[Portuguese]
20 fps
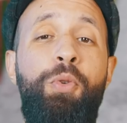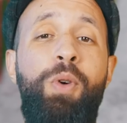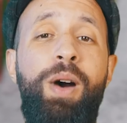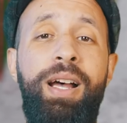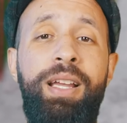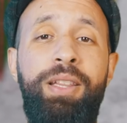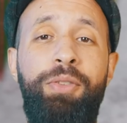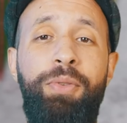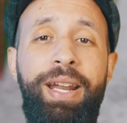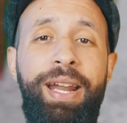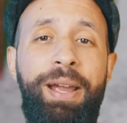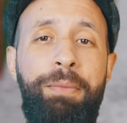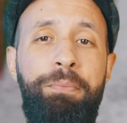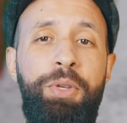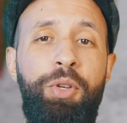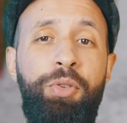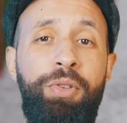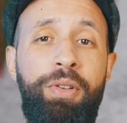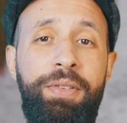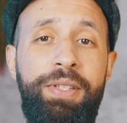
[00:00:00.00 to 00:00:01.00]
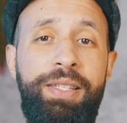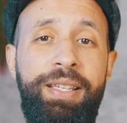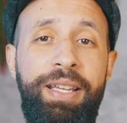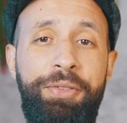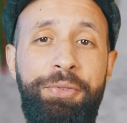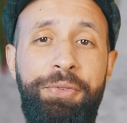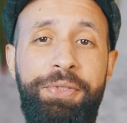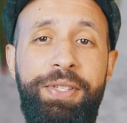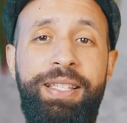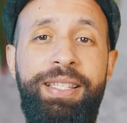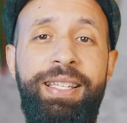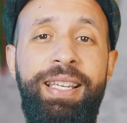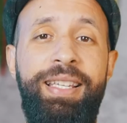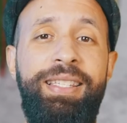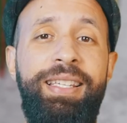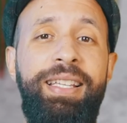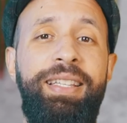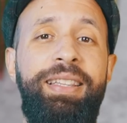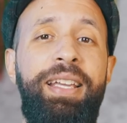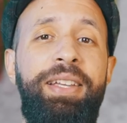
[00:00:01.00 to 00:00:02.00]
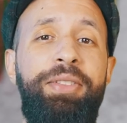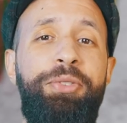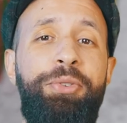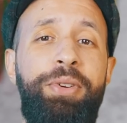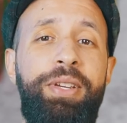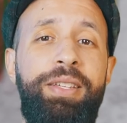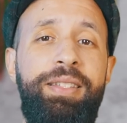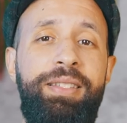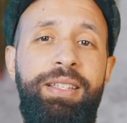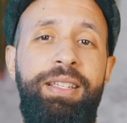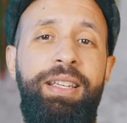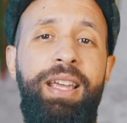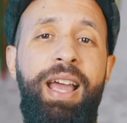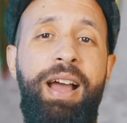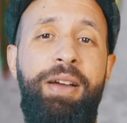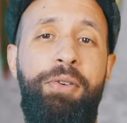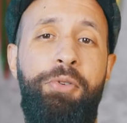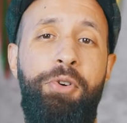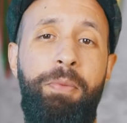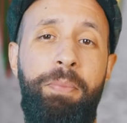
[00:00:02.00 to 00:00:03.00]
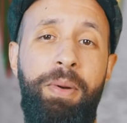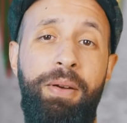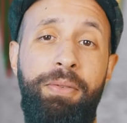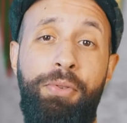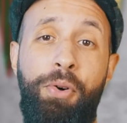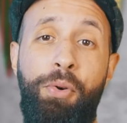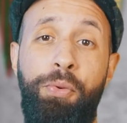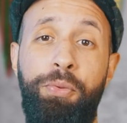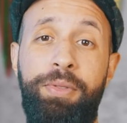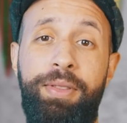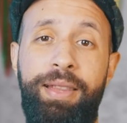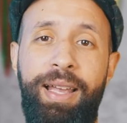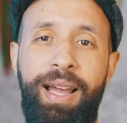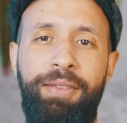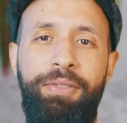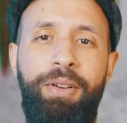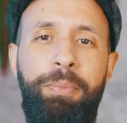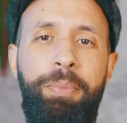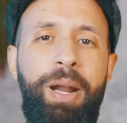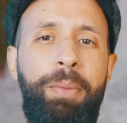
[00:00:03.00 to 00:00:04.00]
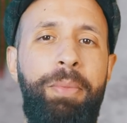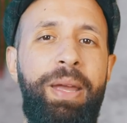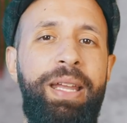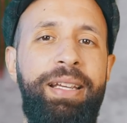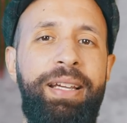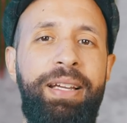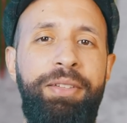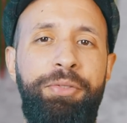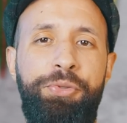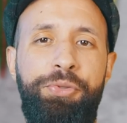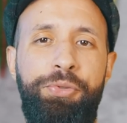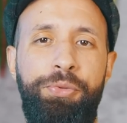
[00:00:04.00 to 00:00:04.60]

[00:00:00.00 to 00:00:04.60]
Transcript: O ano era 1962 e a Copa voltava para a América do